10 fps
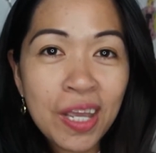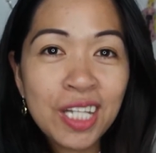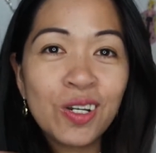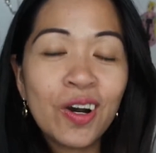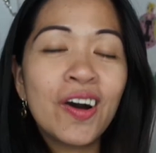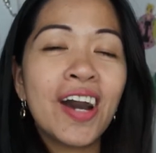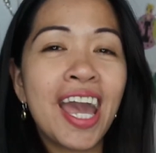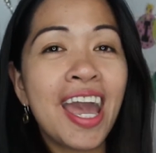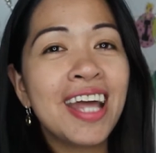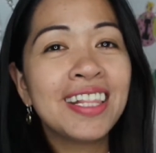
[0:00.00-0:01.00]
video
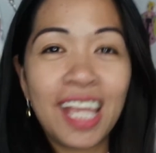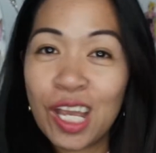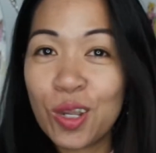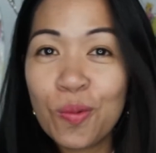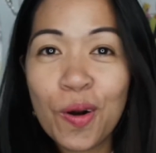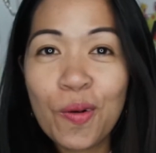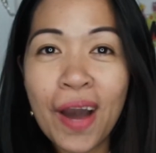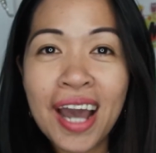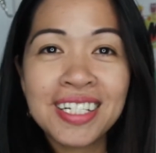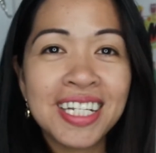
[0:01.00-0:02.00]
and thank you for
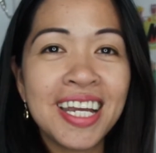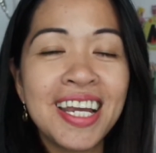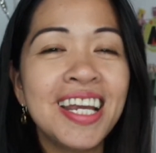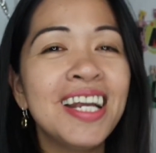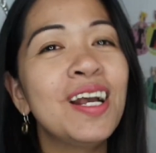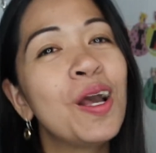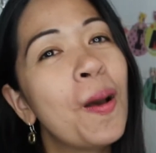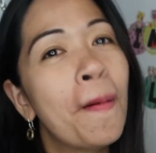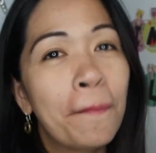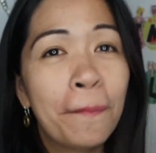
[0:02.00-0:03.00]
watching!
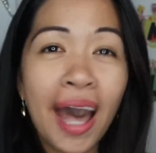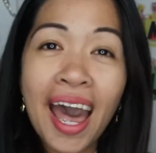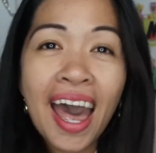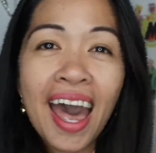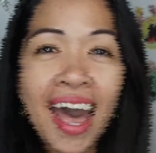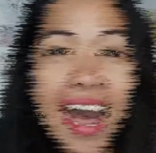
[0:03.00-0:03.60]
Bye!